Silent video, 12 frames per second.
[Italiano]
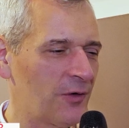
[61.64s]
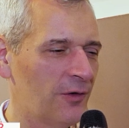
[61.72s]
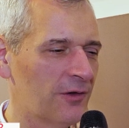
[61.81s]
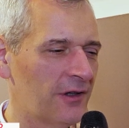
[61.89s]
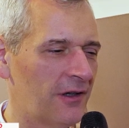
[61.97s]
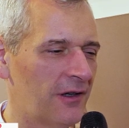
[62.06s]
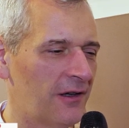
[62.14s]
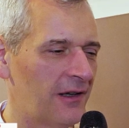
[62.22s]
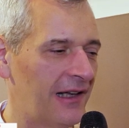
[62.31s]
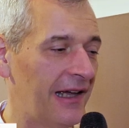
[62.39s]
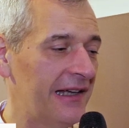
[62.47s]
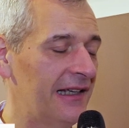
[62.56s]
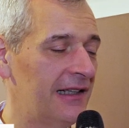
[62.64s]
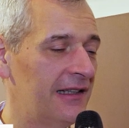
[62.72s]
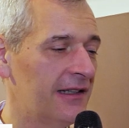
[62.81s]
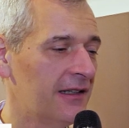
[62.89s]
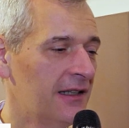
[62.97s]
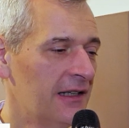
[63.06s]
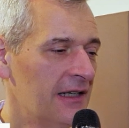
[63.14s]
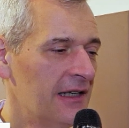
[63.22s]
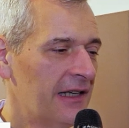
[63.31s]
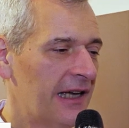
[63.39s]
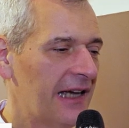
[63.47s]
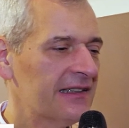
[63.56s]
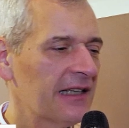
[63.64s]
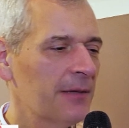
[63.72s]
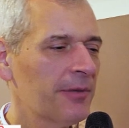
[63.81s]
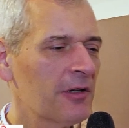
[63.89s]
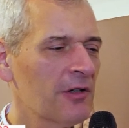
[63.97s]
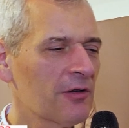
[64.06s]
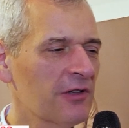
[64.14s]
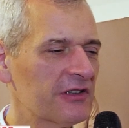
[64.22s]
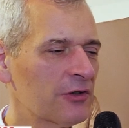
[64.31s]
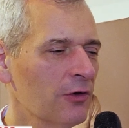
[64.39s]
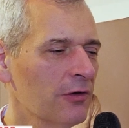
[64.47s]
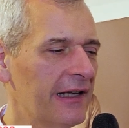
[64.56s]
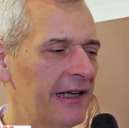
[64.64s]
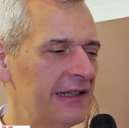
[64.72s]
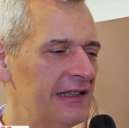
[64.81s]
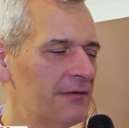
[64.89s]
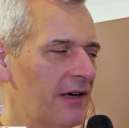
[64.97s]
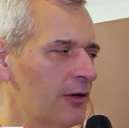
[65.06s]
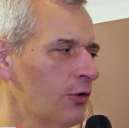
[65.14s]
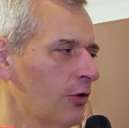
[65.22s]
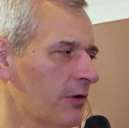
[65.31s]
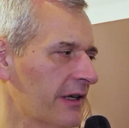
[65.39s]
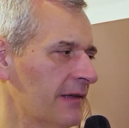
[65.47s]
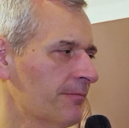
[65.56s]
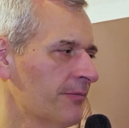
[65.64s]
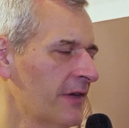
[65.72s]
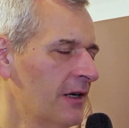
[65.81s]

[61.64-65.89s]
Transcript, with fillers: con la Illi. È sempre una questione di valori.